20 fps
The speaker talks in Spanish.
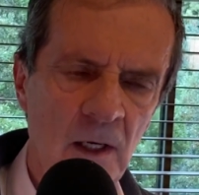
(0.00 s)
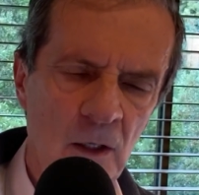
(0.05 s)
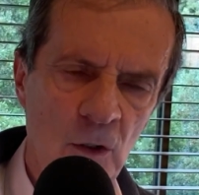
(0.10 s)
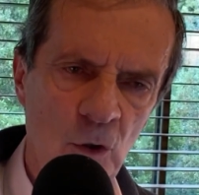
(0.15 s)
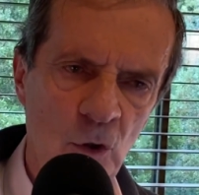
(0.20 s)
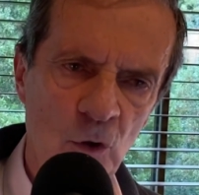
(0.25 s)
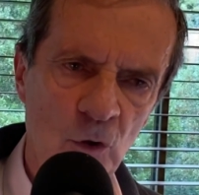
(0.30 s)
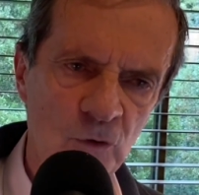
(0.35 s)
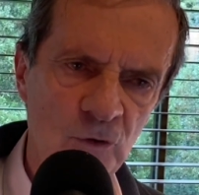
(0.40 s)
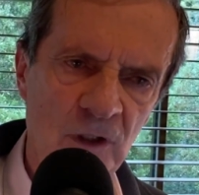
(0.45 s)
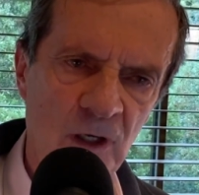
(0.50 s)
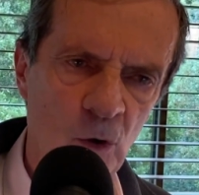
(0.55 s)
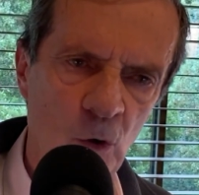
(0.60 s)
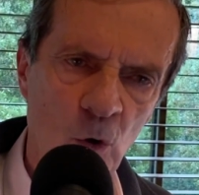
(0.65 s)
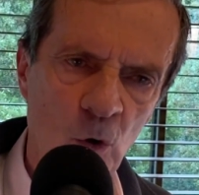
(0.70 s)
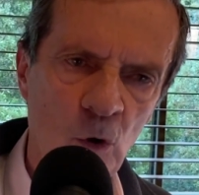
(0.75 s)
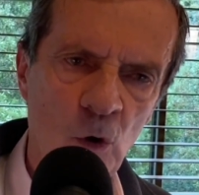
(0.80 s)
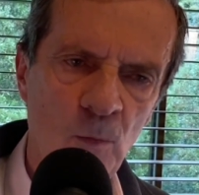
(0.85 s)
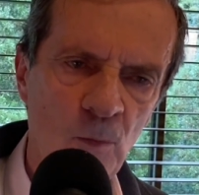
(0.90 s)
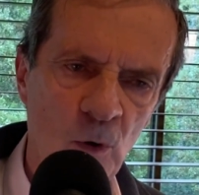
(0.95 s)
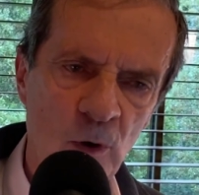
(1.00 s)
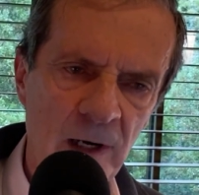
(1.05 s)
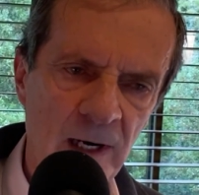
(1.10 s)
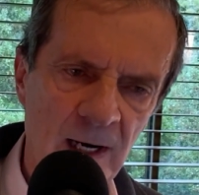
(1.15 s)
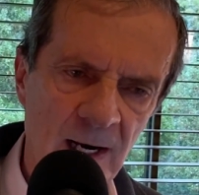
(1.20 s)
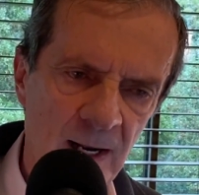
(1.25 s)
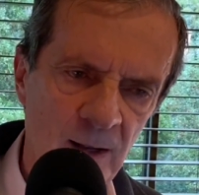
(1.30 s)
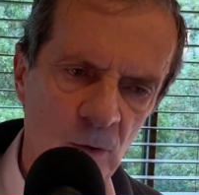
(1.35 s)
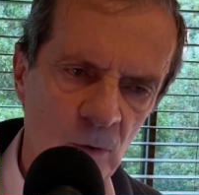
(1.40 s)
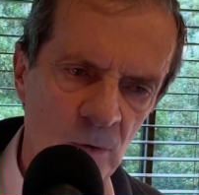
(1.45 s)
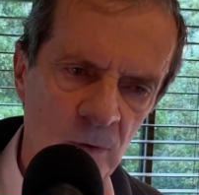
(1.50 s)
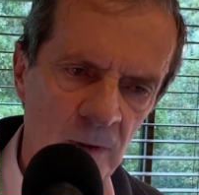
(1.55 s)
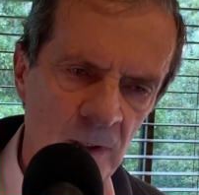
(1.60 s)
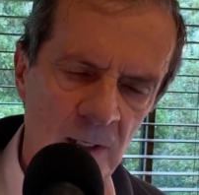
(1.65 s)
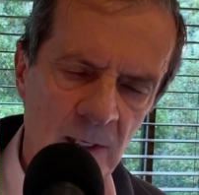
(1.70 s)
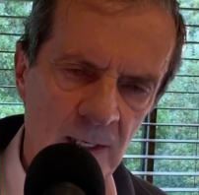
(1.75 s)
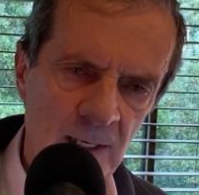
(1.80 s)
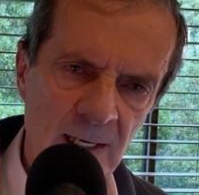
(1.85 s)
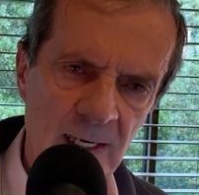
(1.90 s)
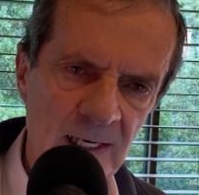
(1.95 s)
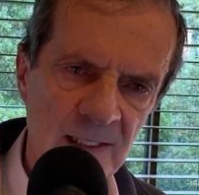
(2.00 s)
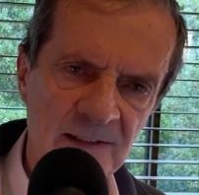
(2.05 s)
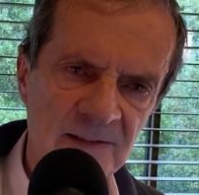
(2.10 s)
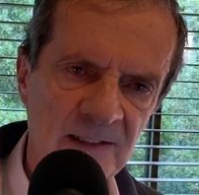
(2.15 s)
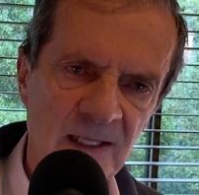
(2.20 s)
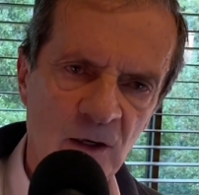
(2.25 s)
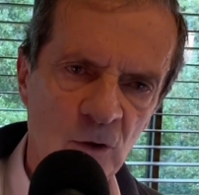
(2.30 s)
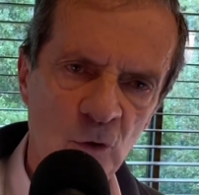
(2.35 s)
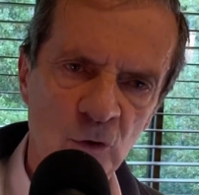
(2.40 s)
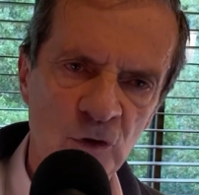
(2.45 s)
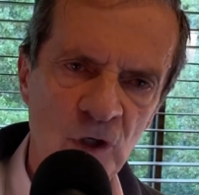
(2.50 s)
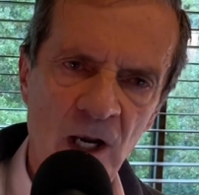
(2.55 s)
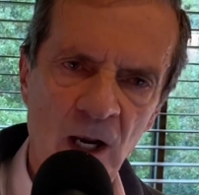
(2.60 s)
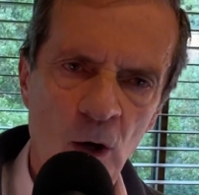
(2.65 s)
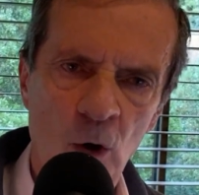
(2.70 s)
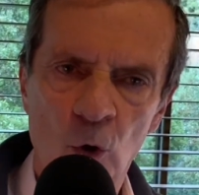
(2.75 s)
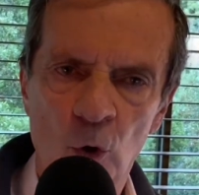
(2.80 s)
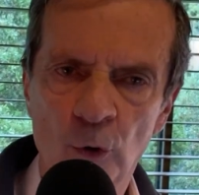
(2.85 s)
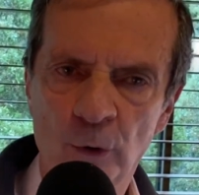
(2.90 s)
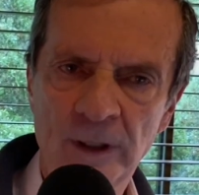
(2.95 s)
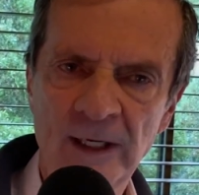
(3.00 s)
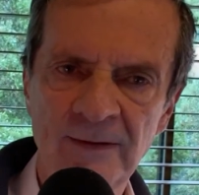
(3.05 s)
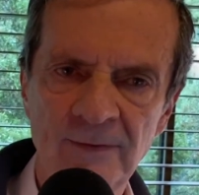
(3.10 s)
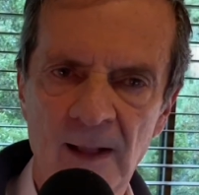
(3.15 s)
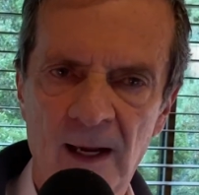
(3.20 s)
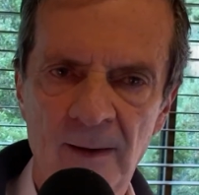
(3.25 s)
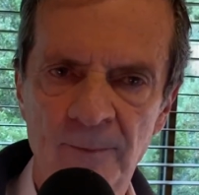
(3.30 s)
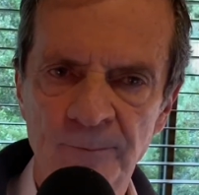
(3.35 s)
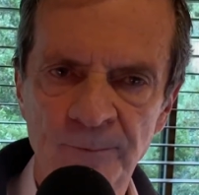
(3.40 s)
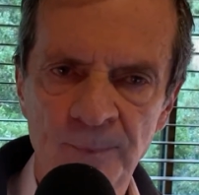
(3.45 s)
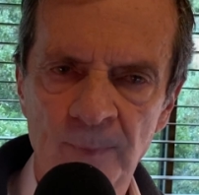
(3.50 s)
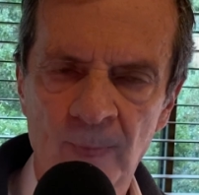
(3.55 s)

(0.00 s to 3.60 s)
nos dejó como legado esta cosa horrenda,